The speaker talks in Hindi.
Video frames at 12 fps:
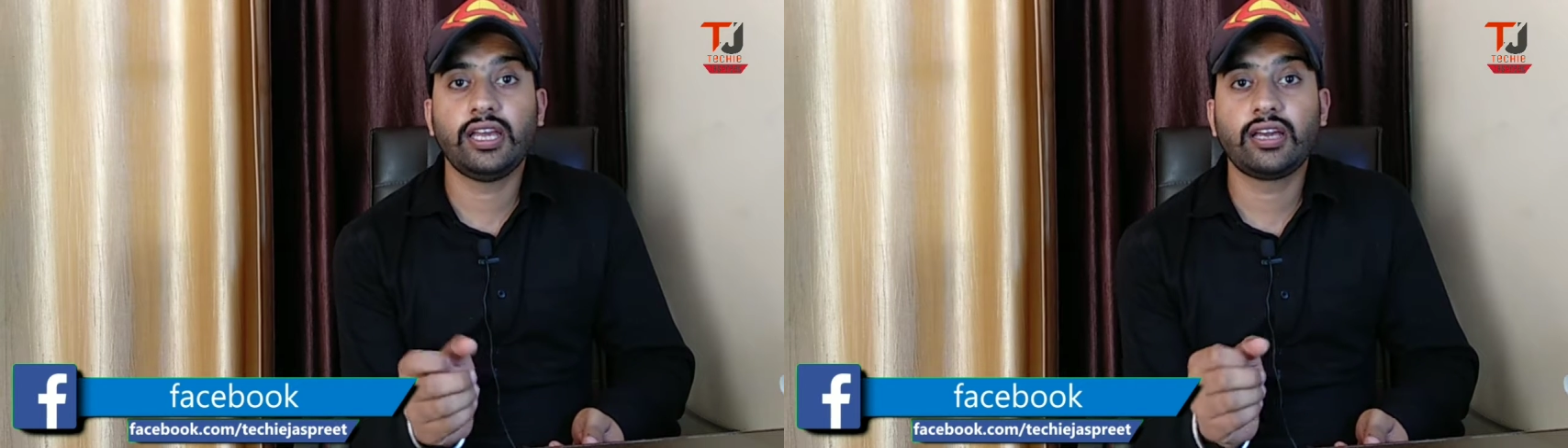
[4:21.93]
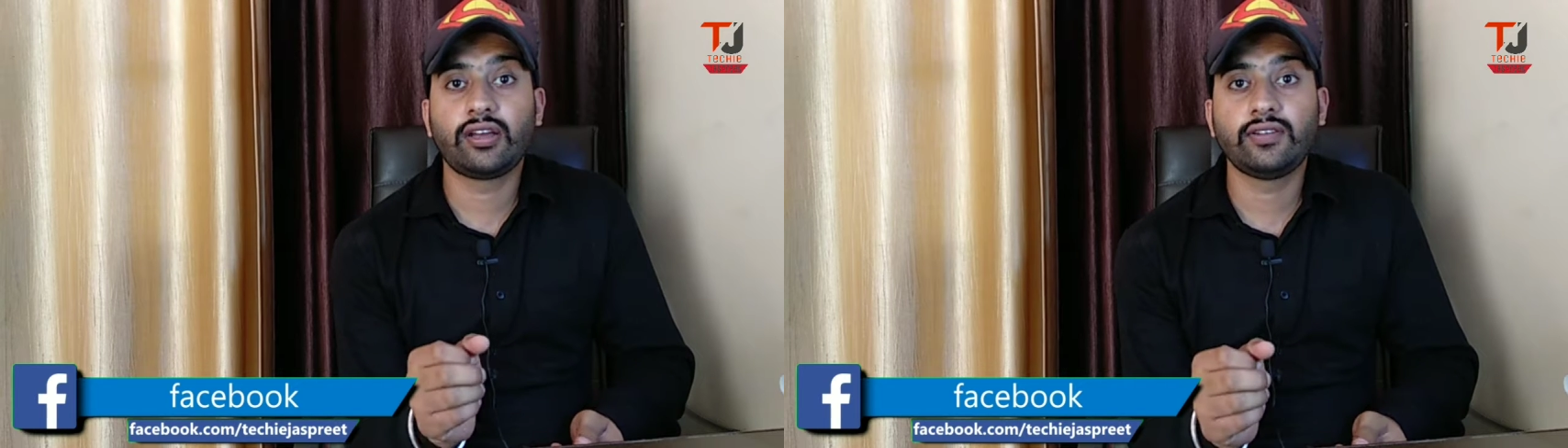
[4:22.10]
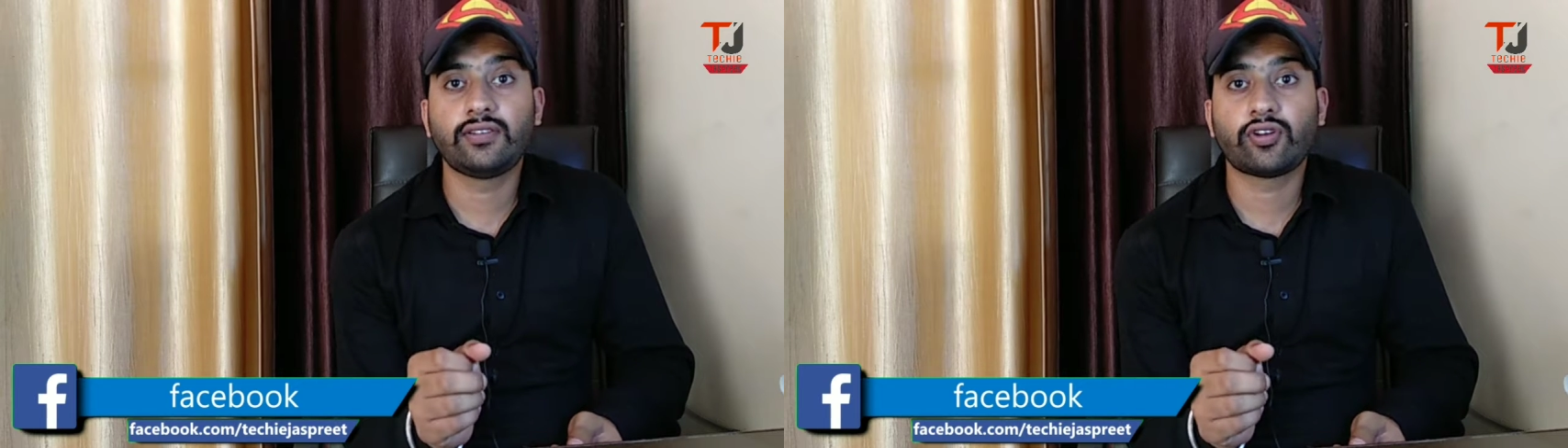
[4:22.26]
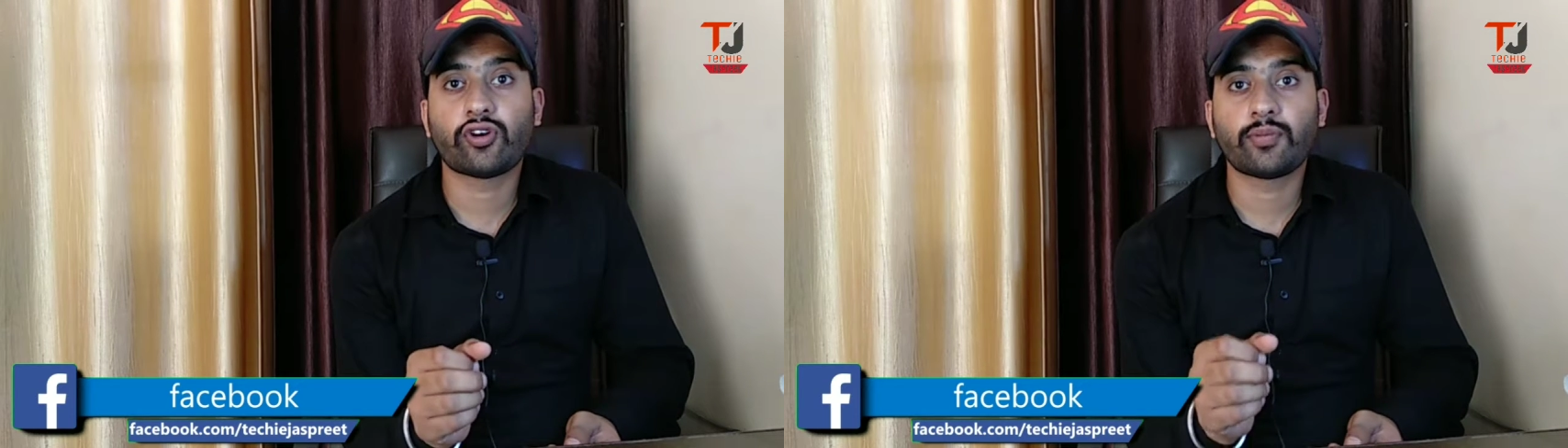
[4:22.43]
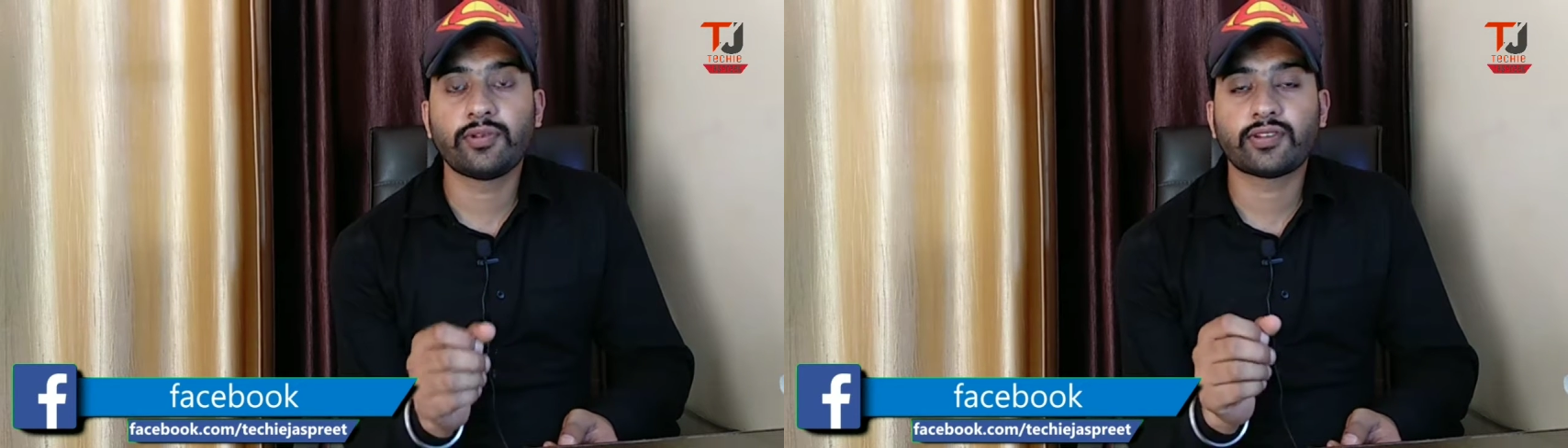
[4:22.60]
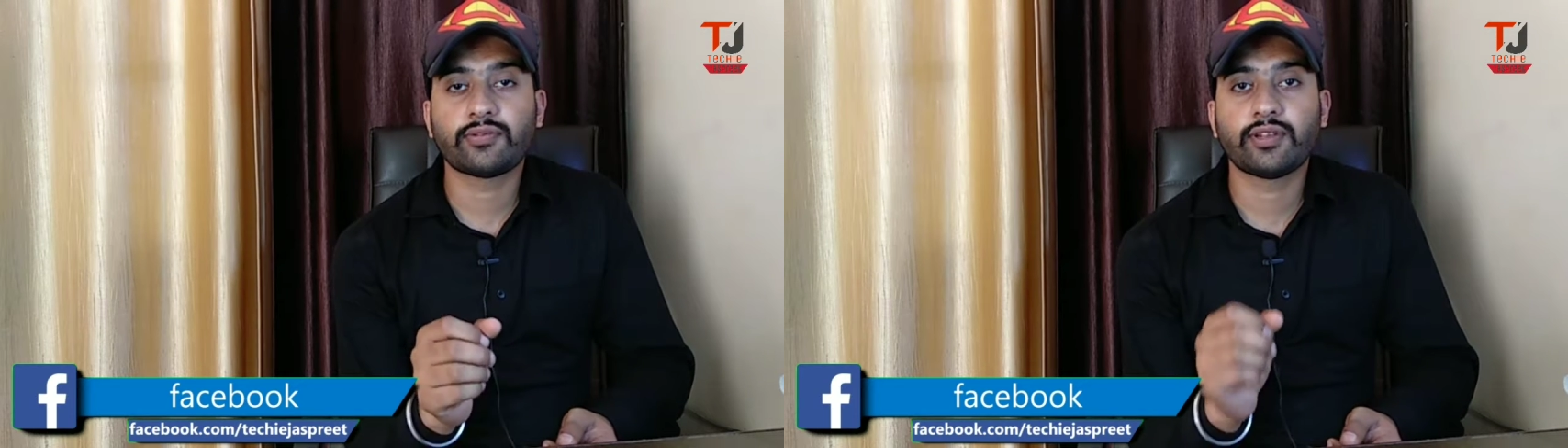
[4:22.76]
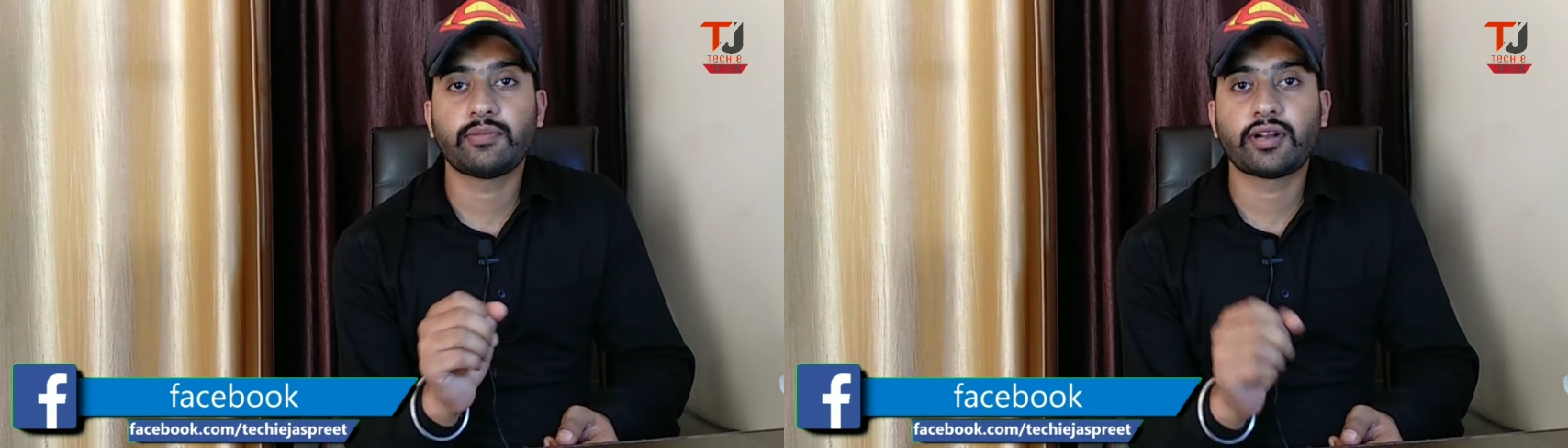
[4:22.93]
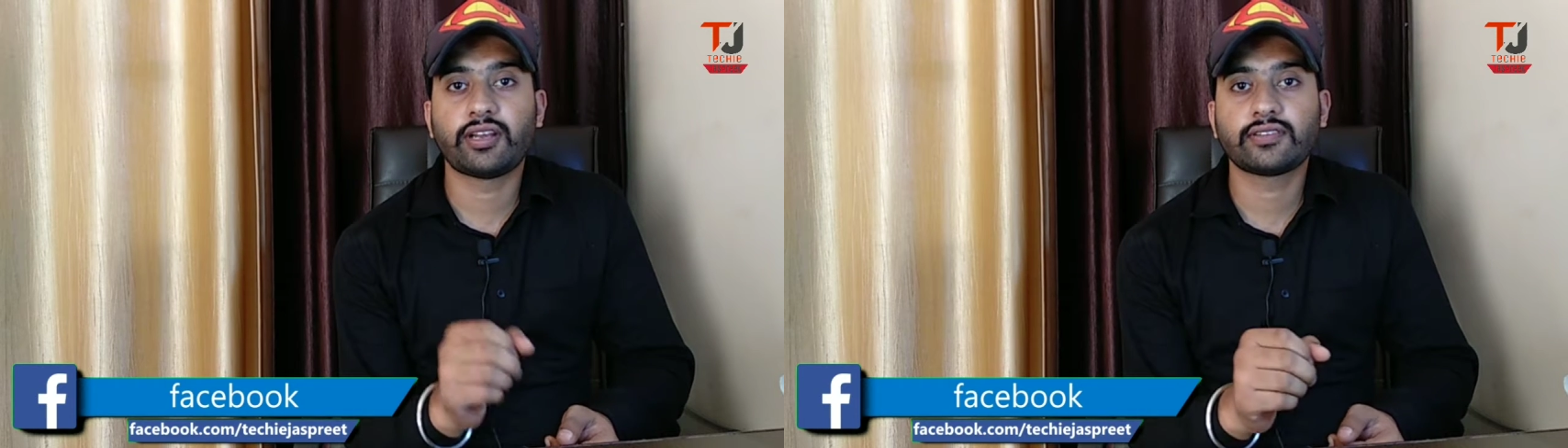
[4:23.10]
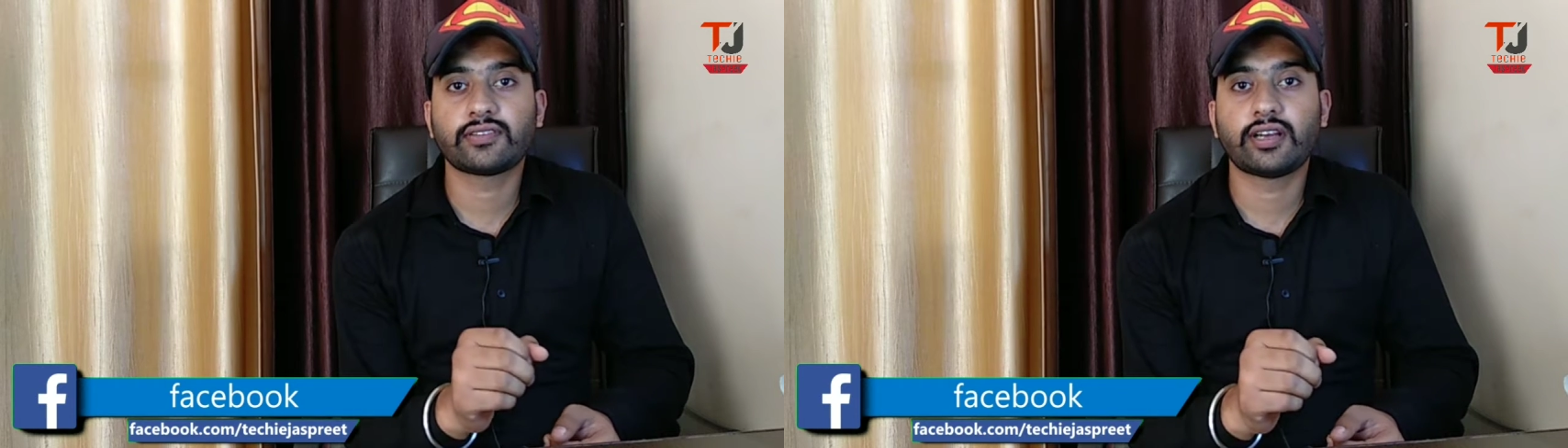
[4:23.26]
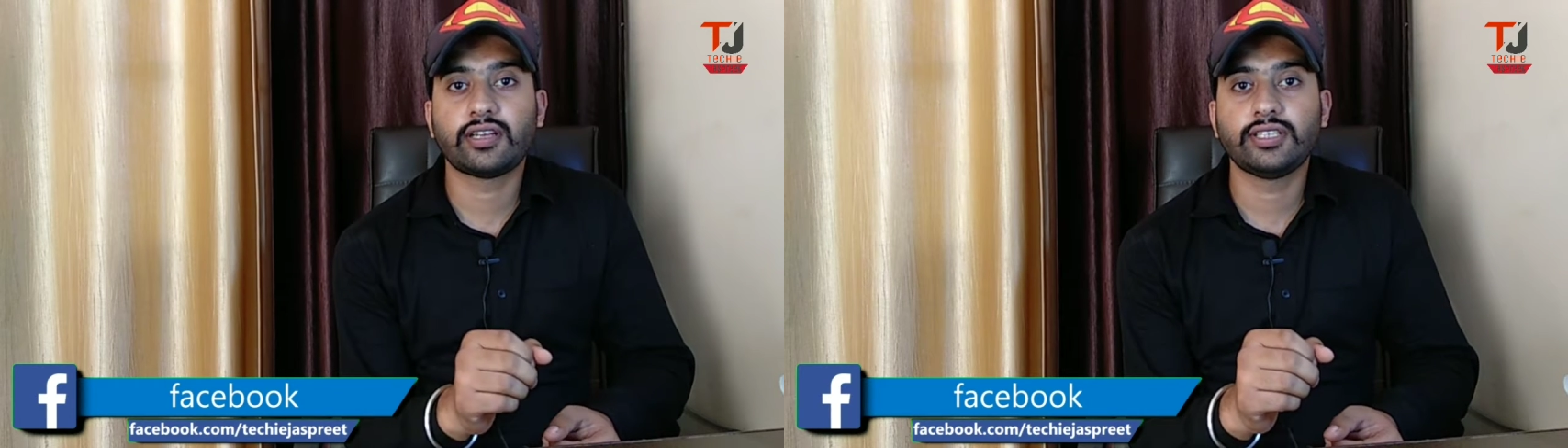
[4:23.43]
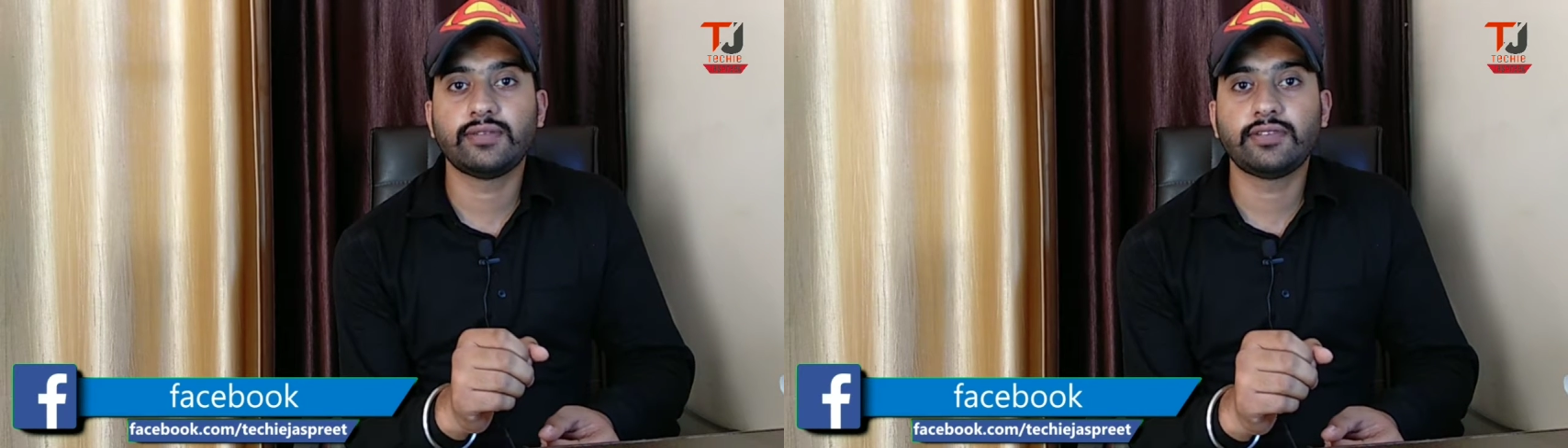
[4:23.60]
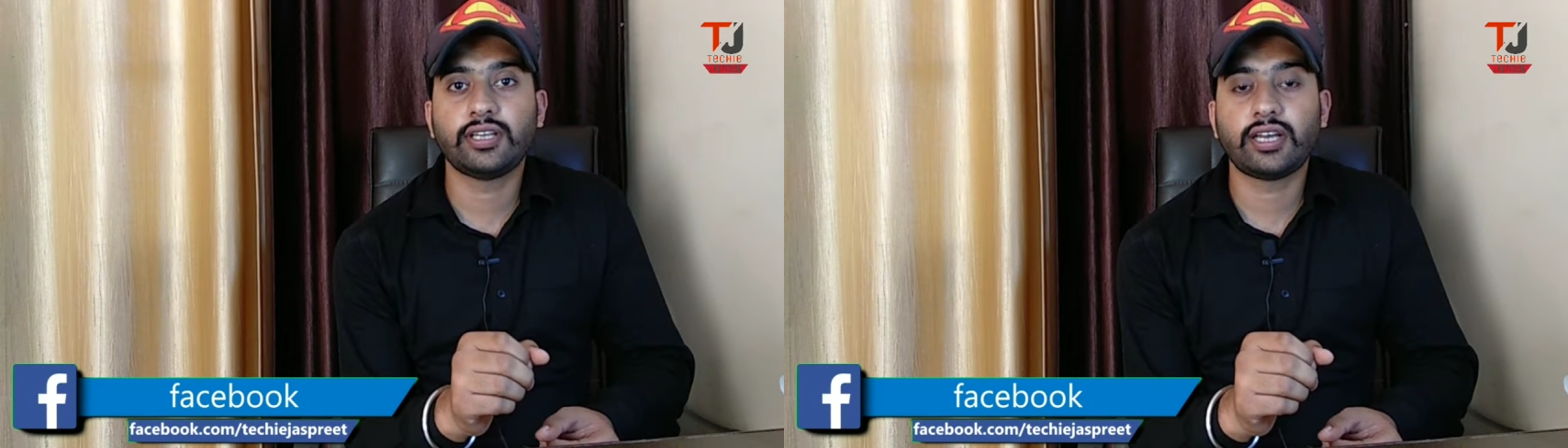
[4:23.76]
एक रीज़न और भी सबसे बड़ा नुकसान
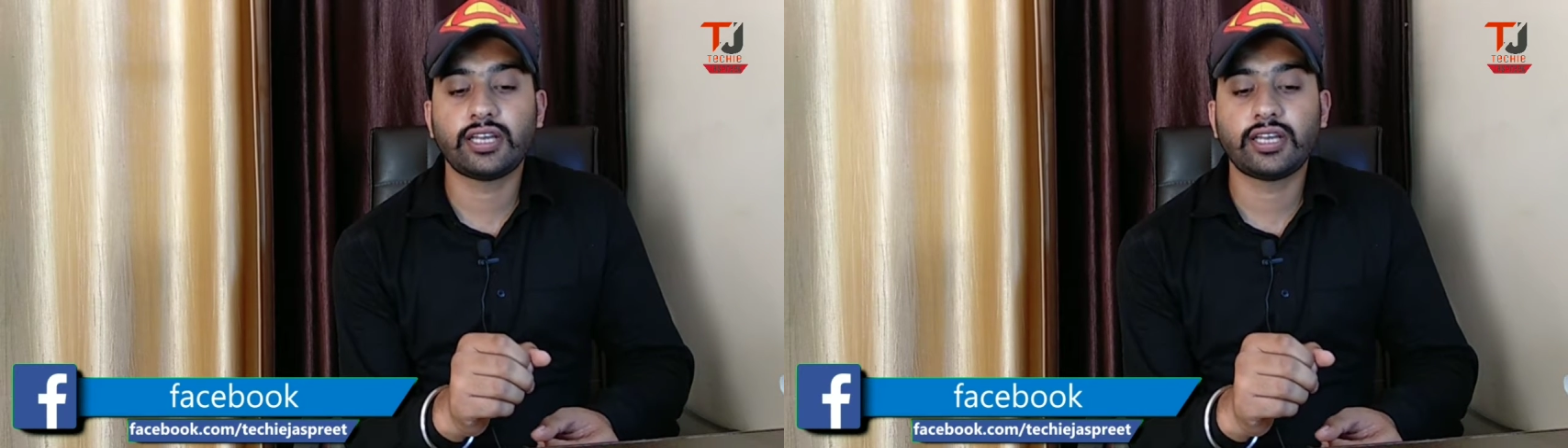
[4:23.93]
ये भी